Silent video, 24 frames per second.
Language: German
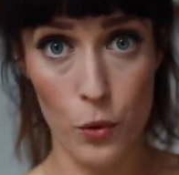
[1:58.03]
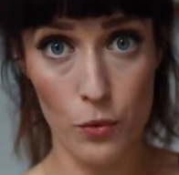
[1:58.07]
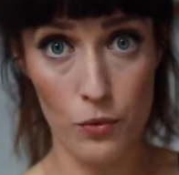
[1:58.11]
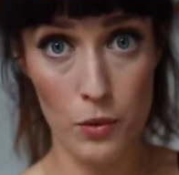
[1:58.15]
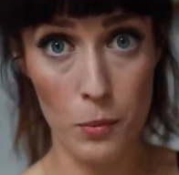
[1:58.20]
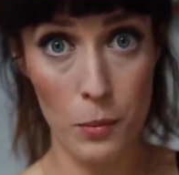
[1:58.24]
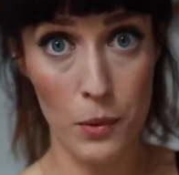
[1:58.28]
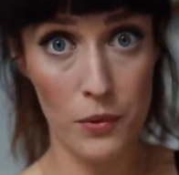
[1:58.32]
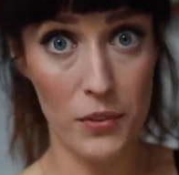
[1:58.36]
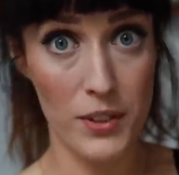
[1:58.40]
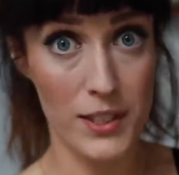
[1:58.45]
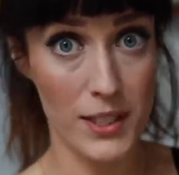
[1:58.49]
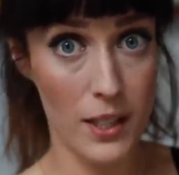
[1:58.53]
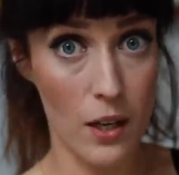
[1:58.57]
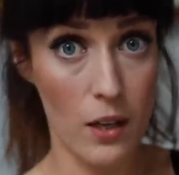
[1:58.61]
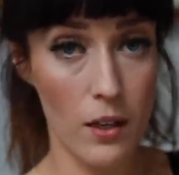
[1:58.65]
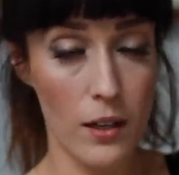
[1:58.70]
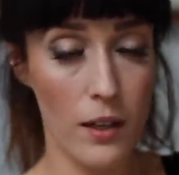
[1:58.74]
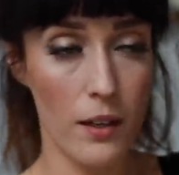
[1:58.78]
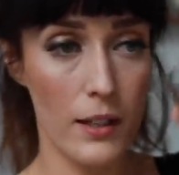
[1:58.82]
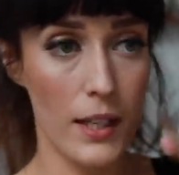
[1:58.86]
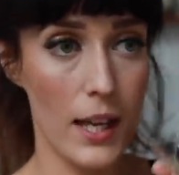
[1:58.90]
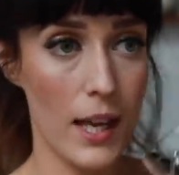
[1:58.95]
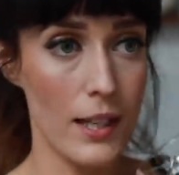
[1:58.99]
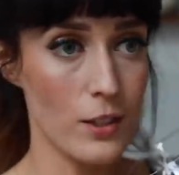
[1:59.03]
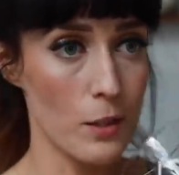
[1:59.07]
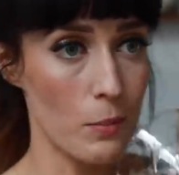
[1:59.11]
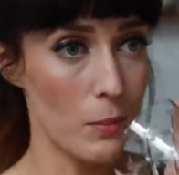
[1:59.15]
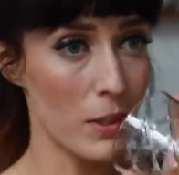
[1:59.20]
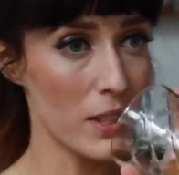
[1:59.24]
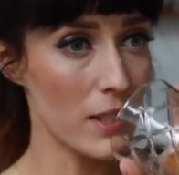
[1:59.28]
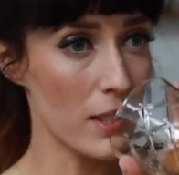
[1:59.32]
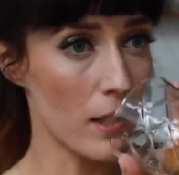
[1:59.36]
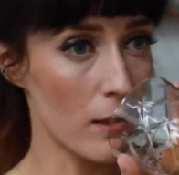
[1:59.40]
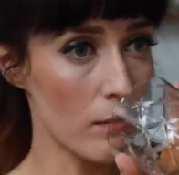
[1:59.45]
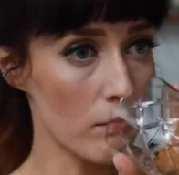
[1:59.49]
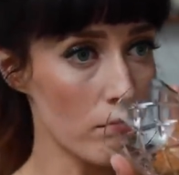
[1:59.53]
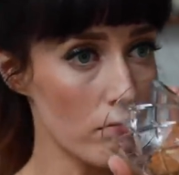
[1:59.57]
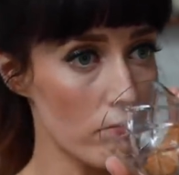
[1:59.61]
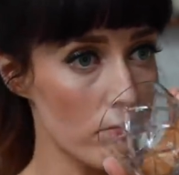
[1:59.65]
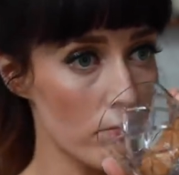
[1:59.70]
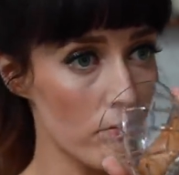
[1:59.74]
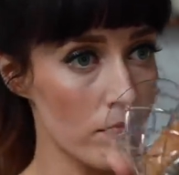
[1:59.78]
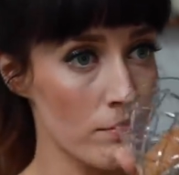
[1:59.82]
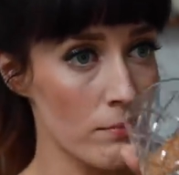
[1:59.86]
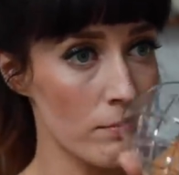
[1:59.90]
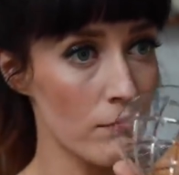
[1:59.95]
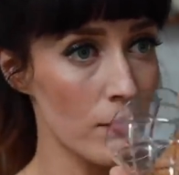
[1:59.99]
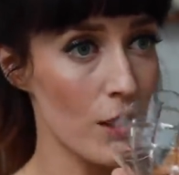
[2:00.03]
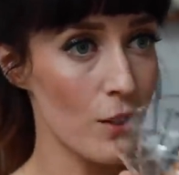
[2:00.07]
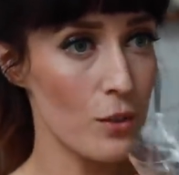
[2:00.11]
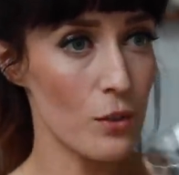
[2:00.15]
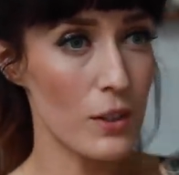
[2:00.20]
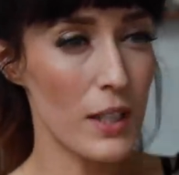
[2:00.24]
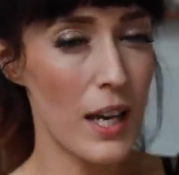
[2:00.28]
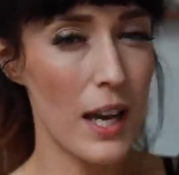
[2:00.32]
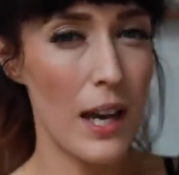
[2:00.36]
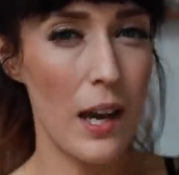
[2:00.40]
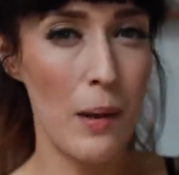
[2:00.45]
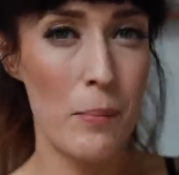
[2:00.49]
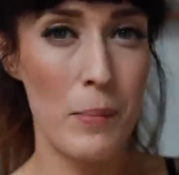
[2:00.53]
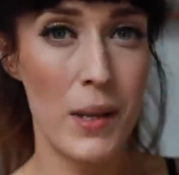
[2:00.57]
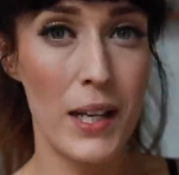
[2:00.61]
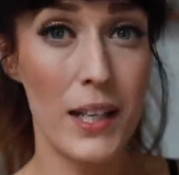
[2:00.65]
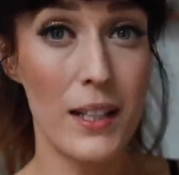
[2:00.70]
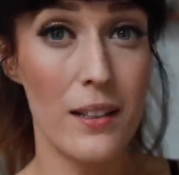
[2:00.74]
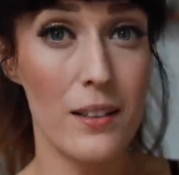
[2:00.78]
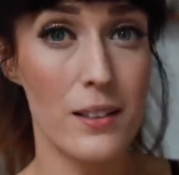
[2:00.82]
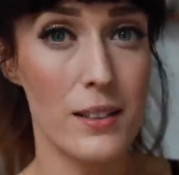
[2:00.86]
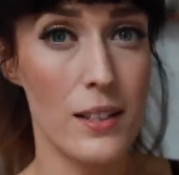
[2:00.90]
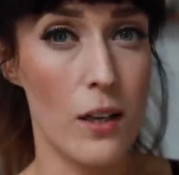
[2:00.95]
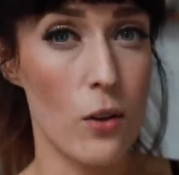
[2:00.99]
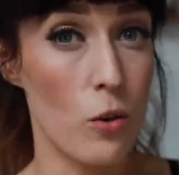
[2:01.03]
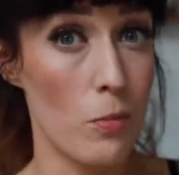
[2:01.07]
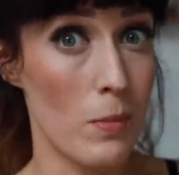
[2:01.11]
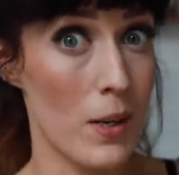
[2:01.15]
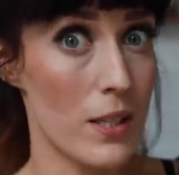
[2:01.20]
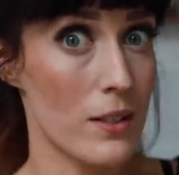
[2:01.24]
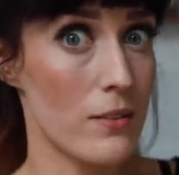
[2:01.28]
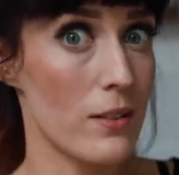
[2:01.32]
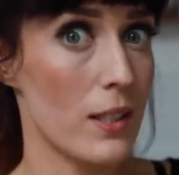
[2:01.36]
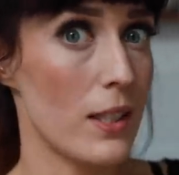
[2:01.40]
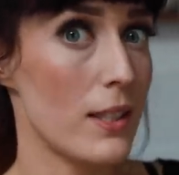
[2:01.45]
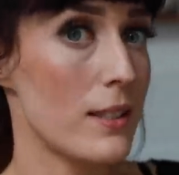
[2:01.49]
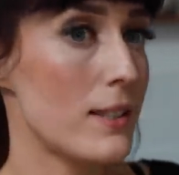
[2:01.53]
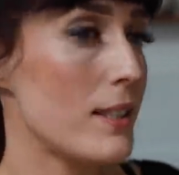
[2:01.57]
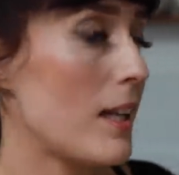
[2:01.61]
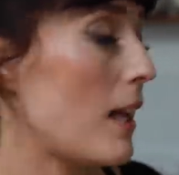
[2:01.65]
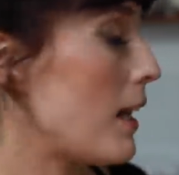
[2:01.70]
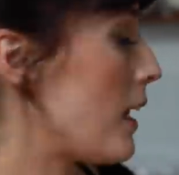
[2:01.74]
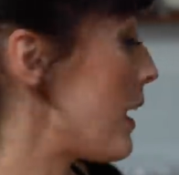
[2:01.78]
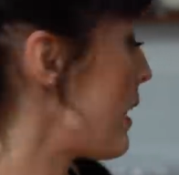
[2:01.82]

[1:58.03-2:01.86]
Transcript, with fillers: Und Wimmy findet es auch gerade, der hat so ein bisschen so ein karamelliges Aroma. Das finde ich sehr